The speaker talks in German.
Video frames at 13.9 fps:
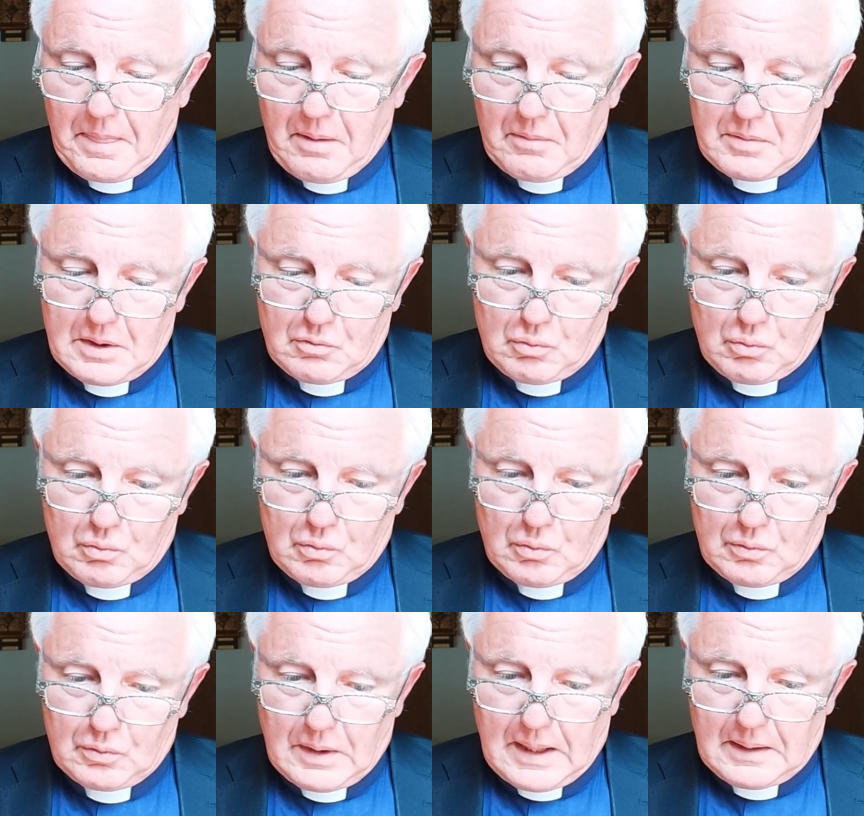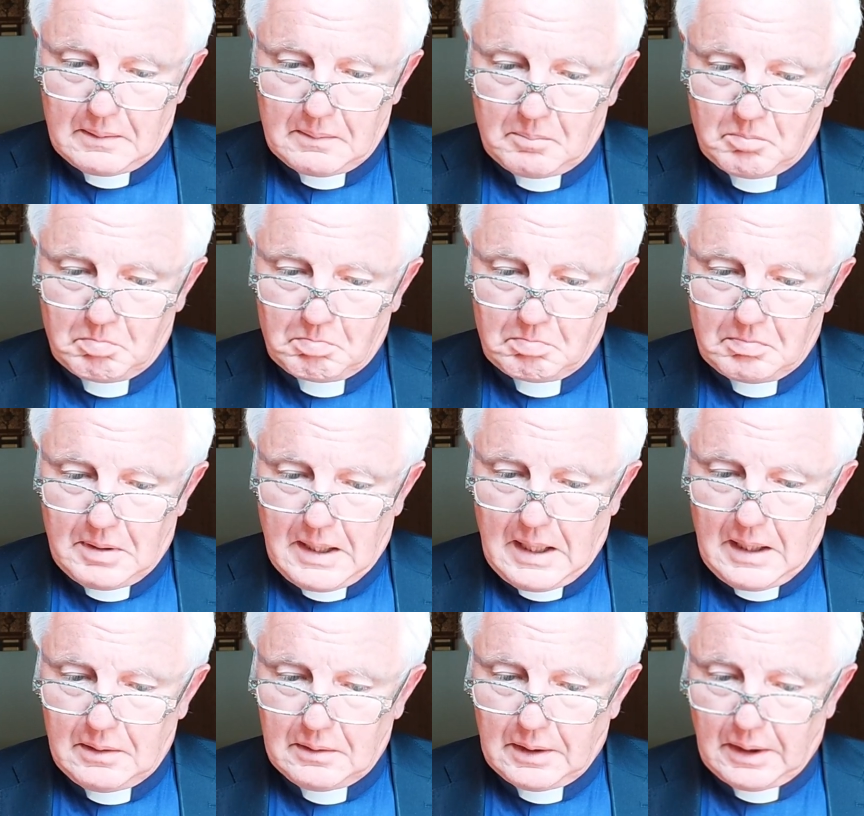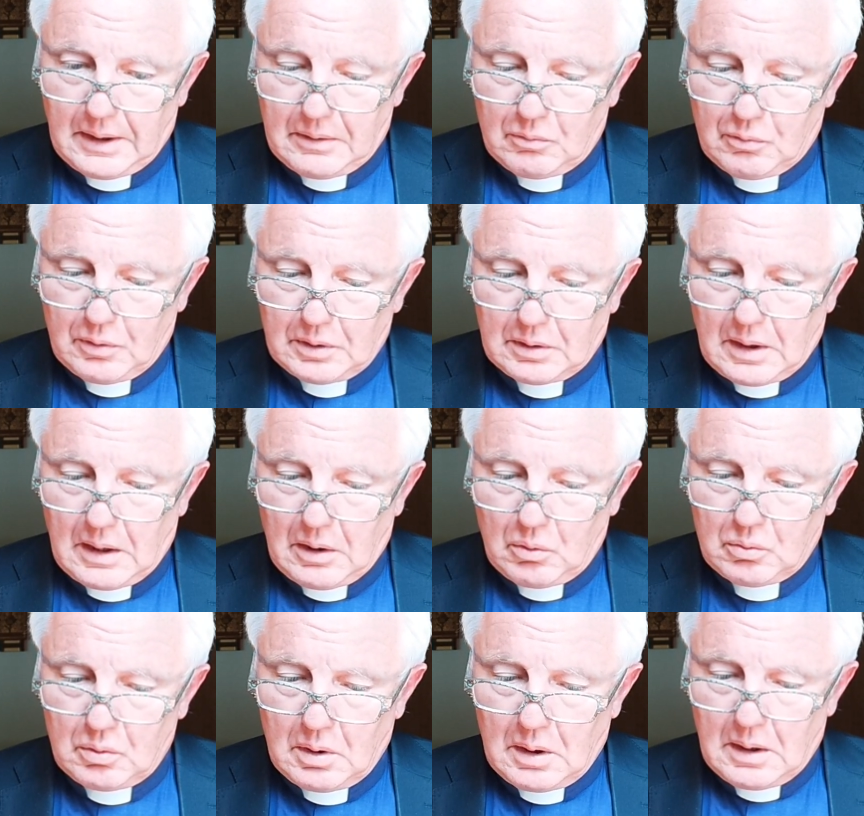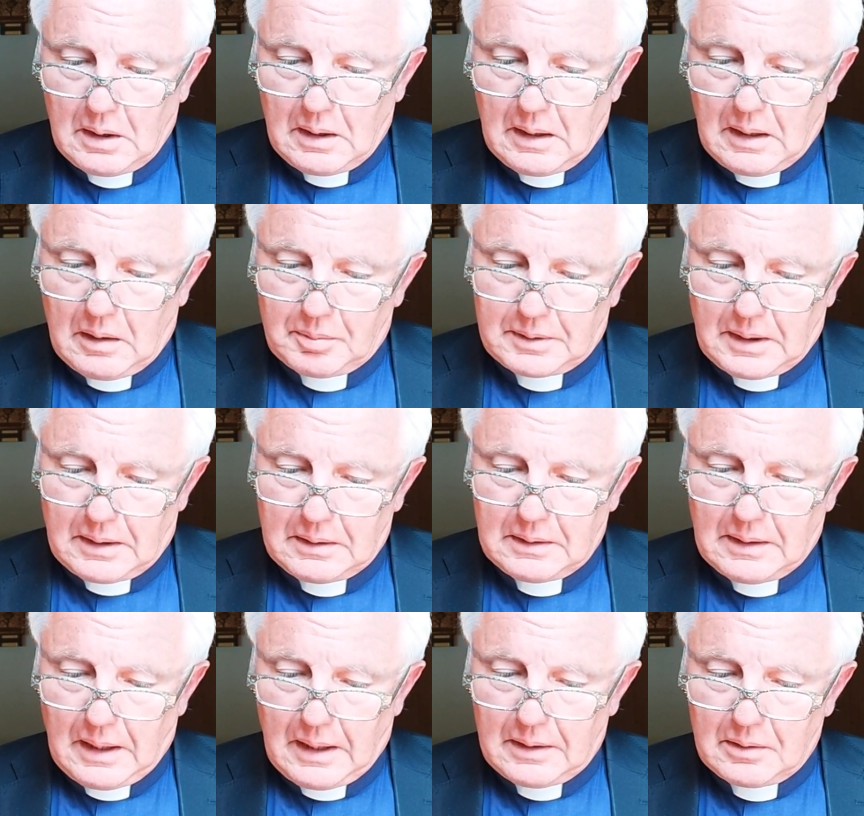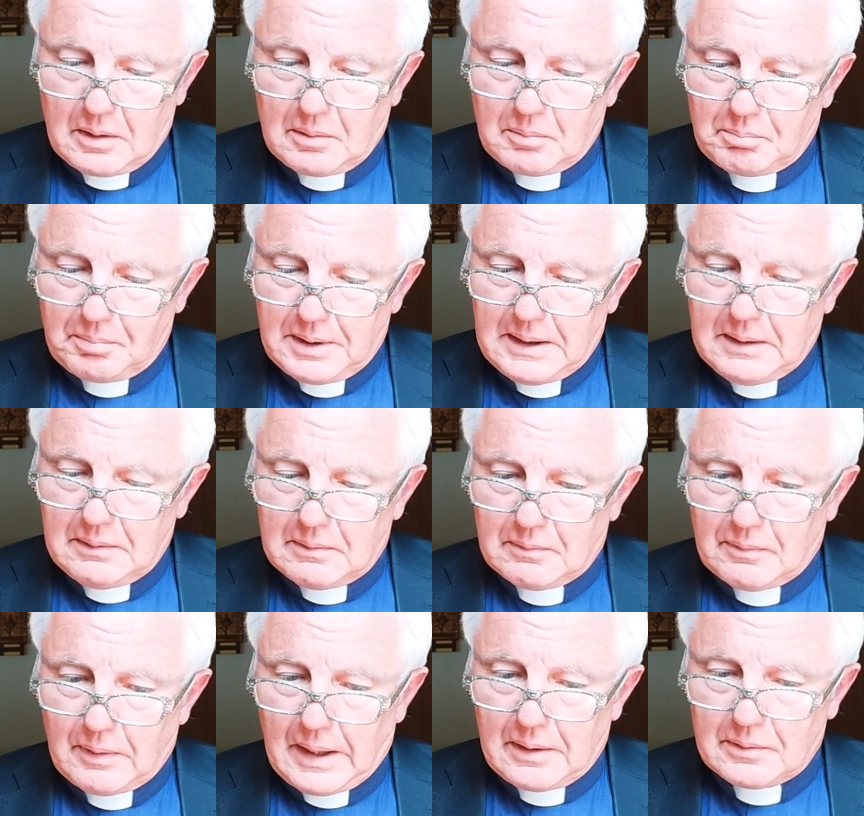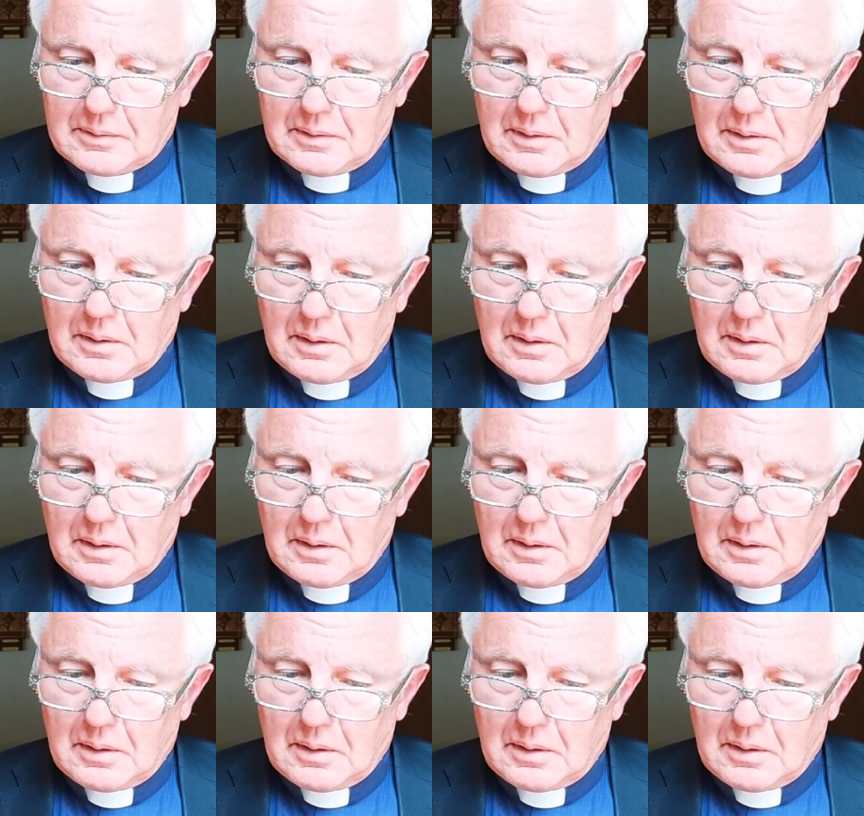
der wird sozusagen anderen vertrauen, aber dann in einer blinden Weise.